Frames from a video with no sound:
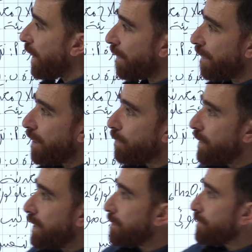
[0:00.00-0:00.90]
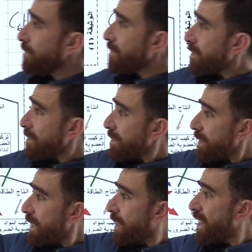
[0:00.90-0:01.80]
الضوئي
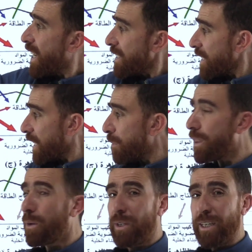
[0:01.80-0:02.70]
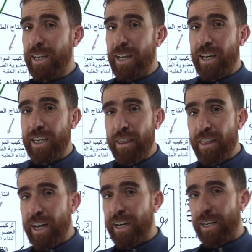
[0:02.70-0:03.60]
ظاهرة التركيب الضوئي هي
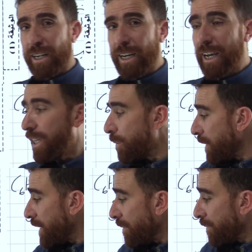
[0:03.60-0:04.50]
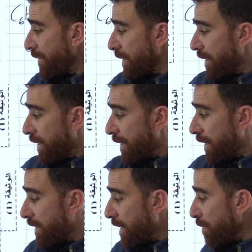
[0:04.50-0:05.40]
ظاهرة حيوية
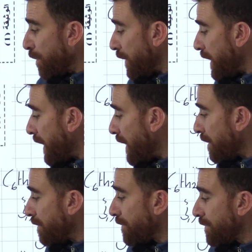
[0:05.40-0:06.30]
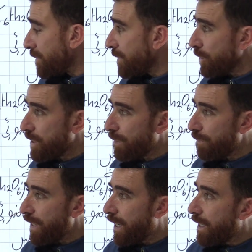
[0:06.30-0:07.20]
يتم فيها شو يتم
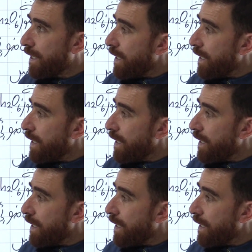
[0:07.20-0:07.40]
فيها